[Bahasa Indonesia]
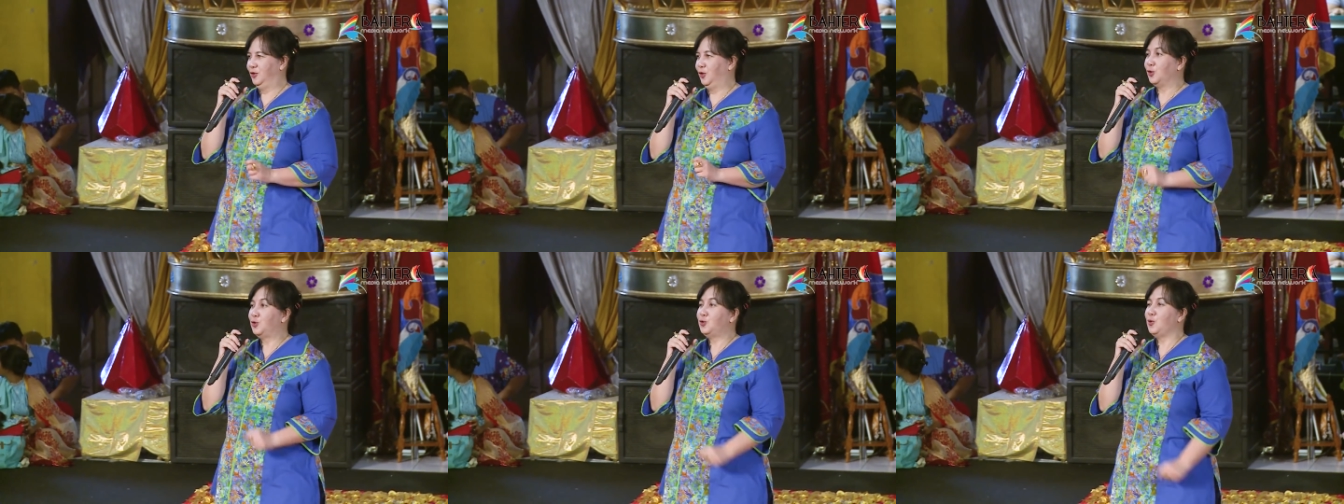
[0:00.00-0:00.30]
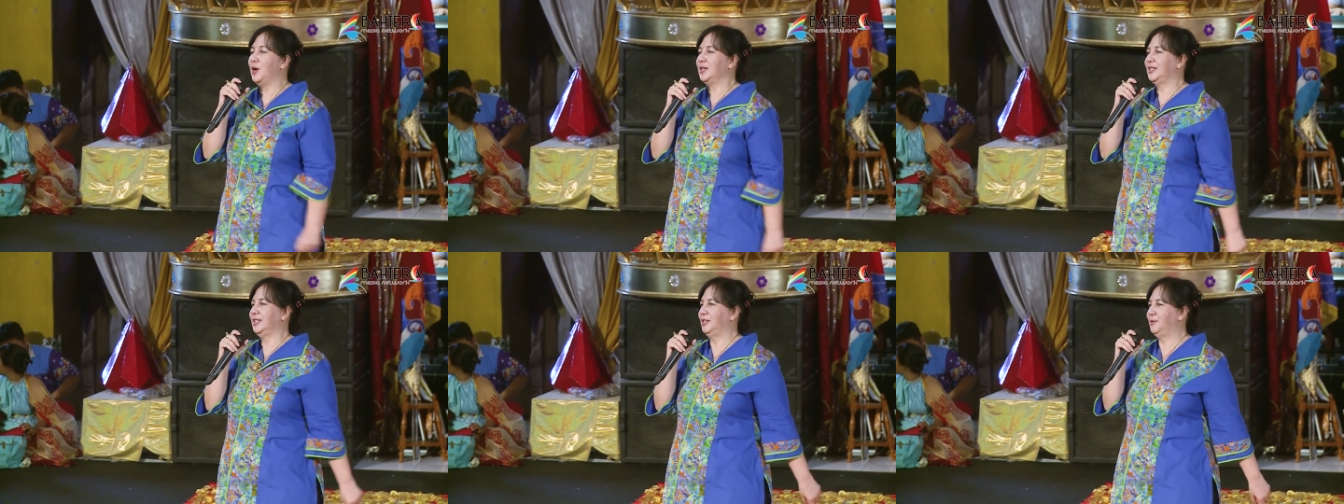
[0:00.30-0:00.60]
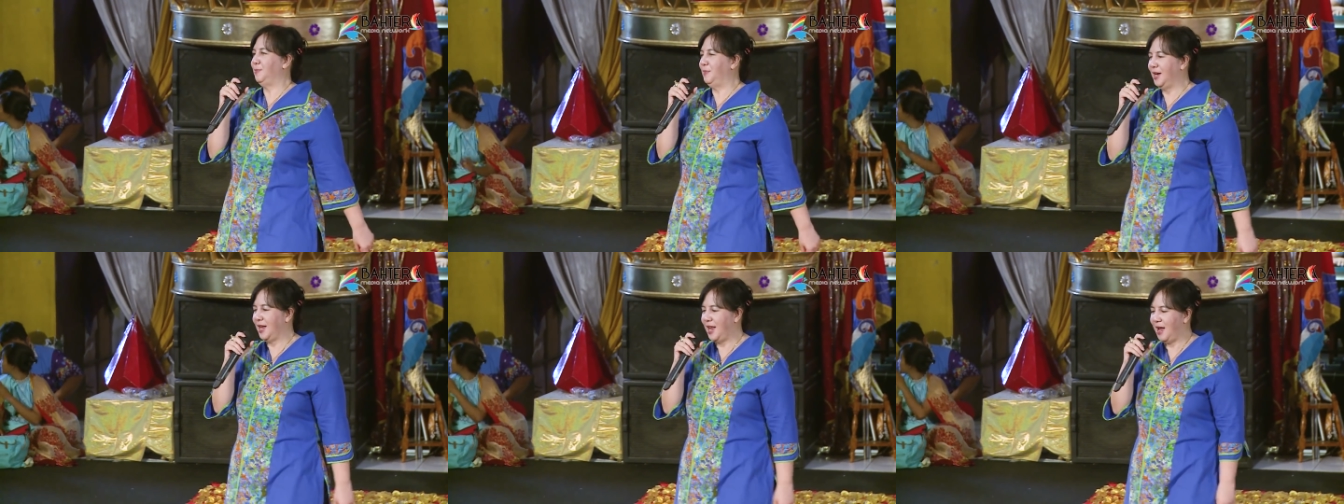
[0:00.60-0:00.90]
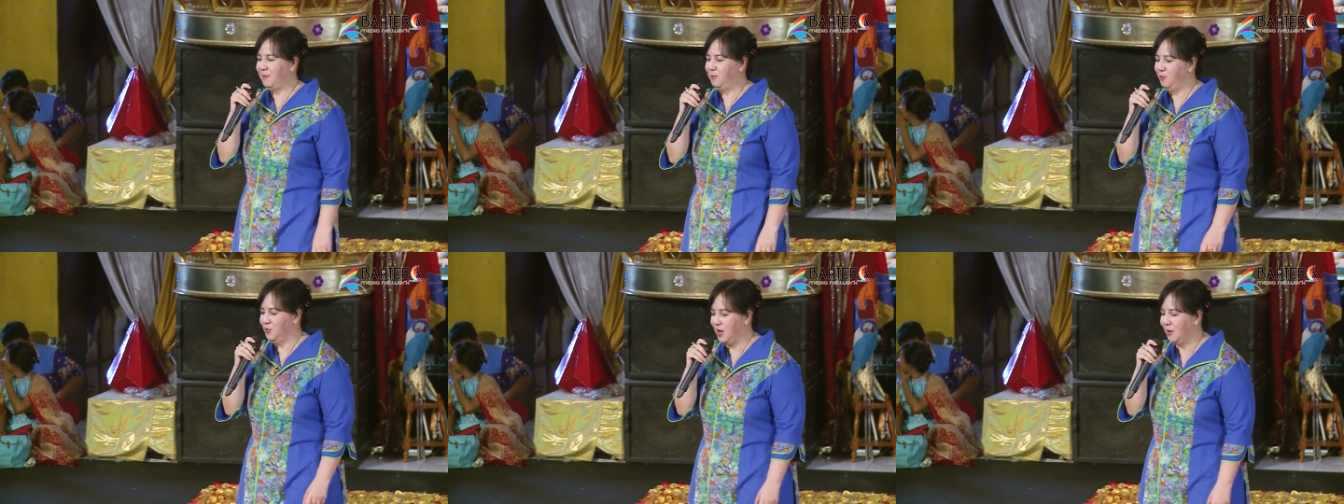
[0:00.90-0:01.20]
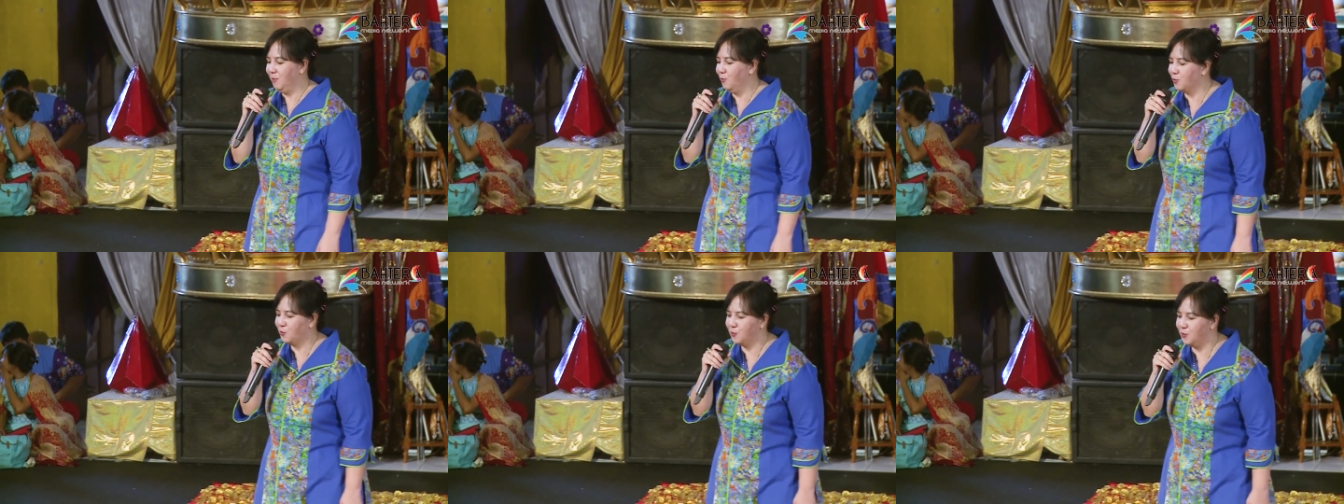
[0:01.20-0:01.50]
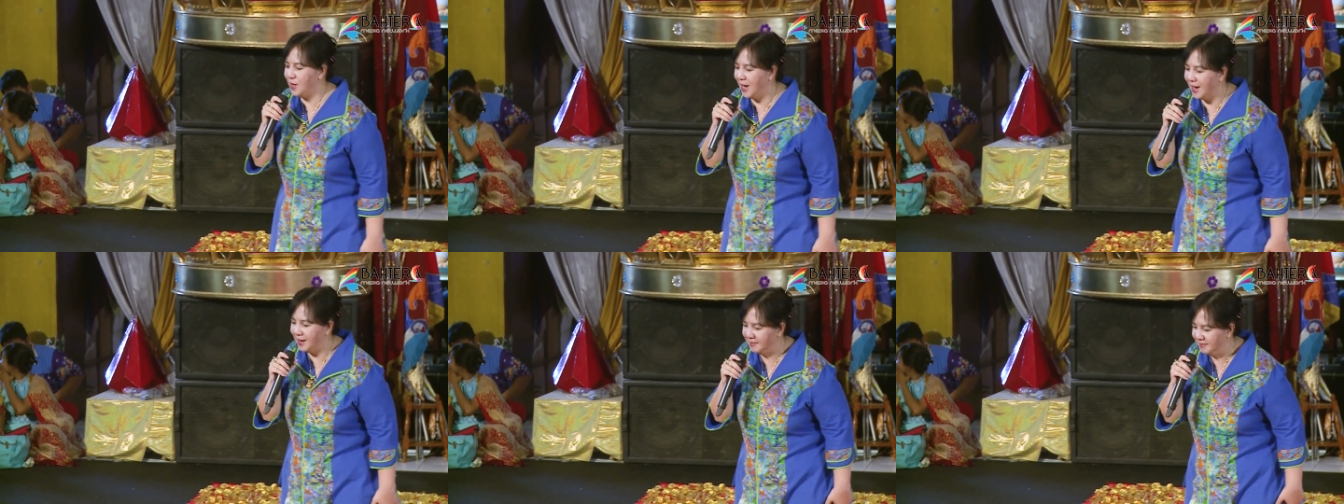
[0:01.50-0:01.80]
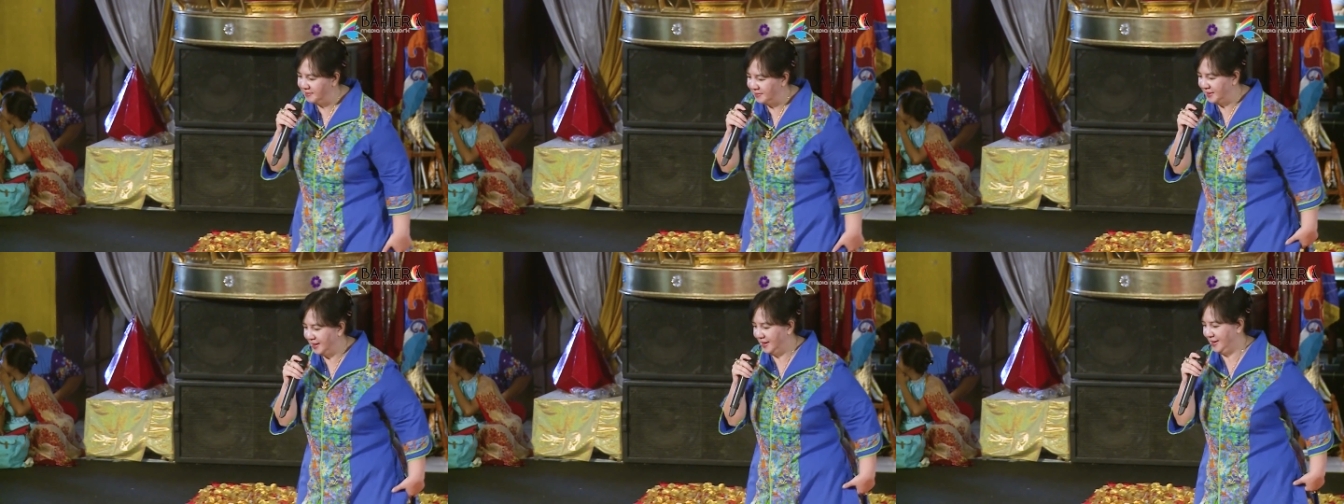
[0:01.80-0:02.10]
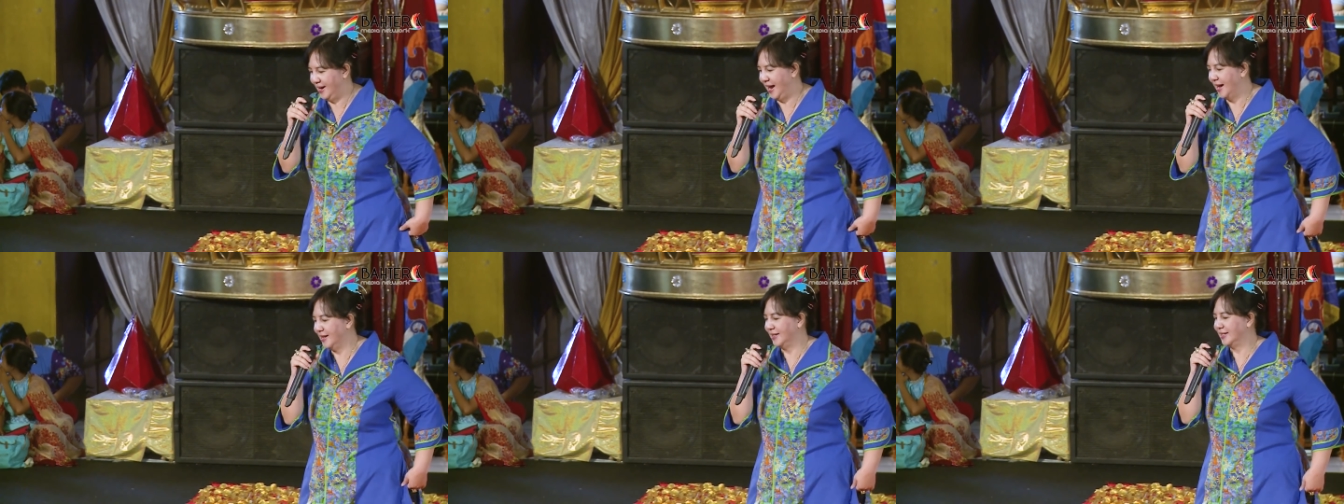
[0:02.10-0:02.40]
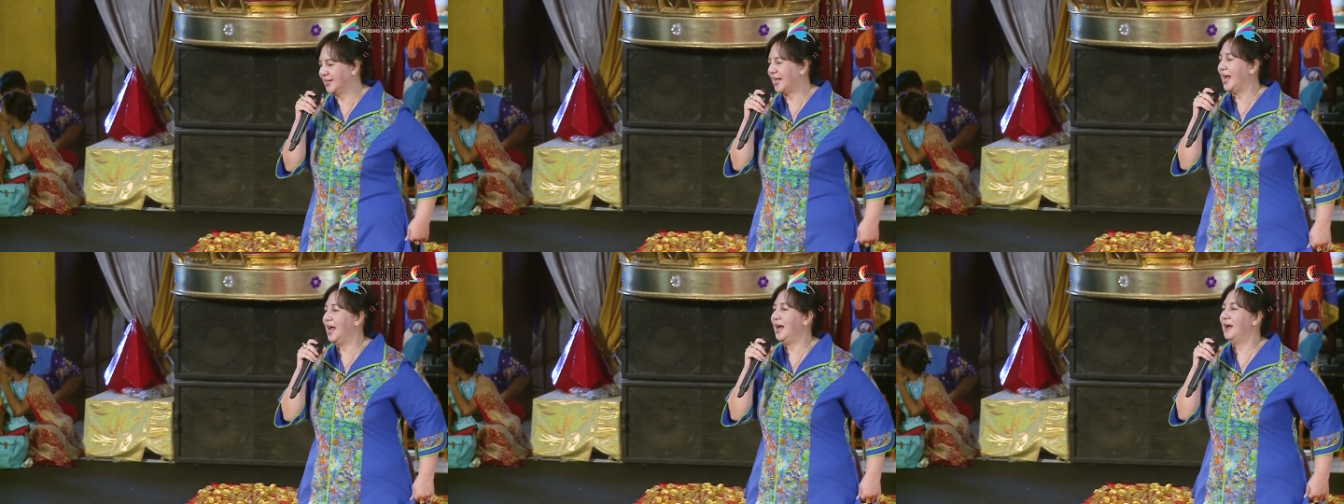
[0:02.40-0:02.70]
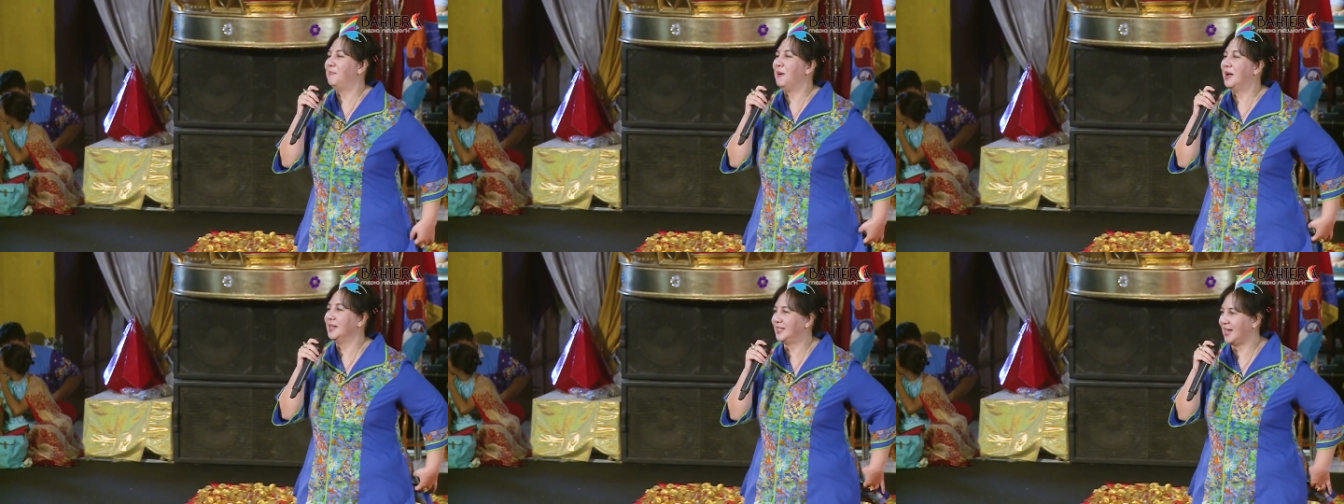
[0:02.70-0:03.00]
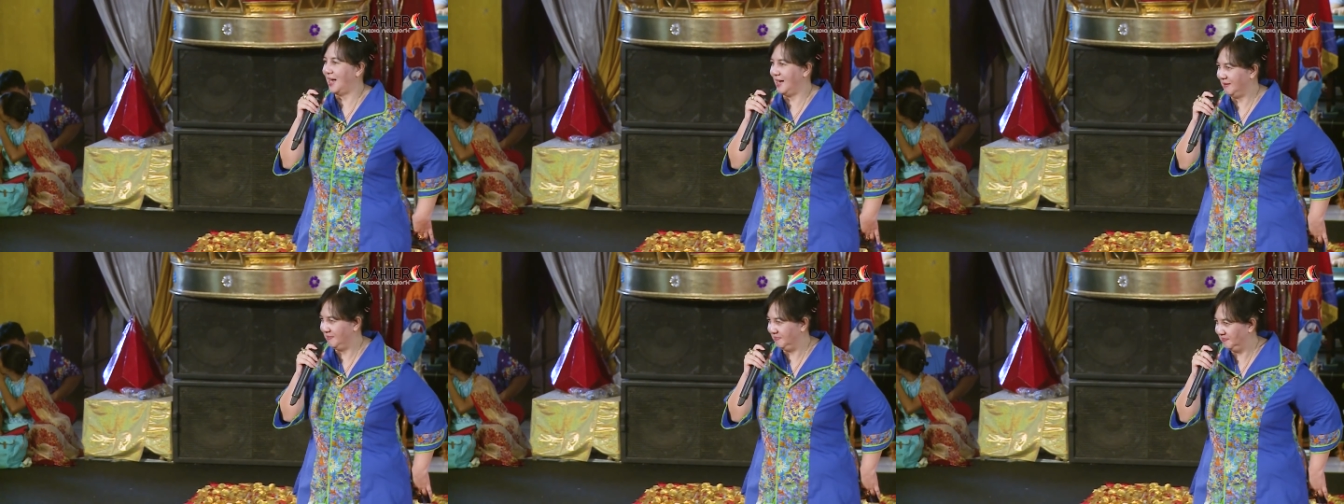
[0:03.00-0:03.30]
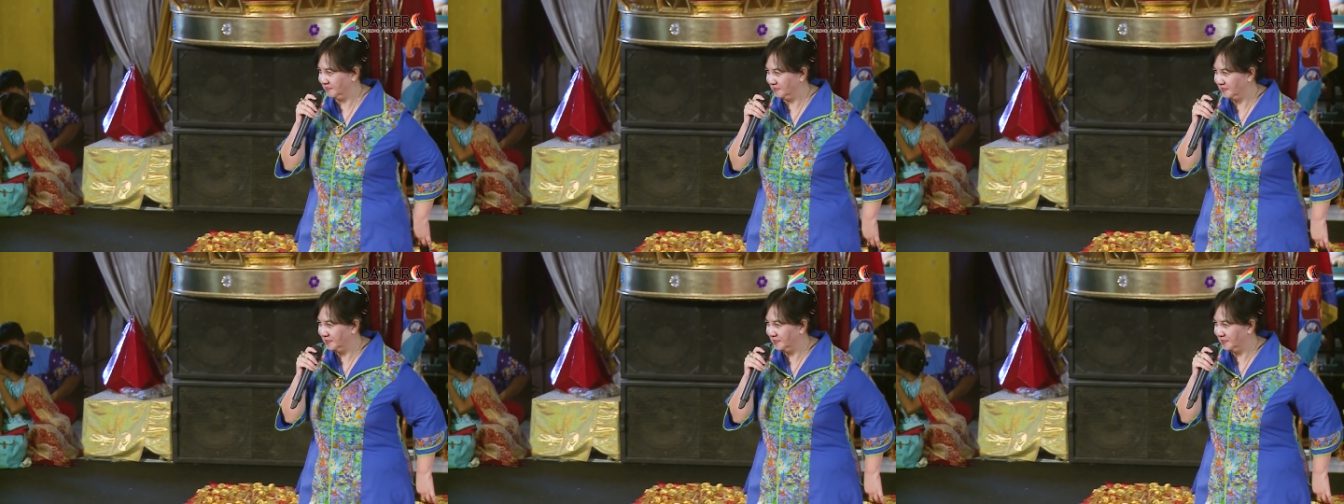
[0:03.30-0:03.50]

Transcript: Joshua sih sebenarnya yang punya bukunya dan saya baca.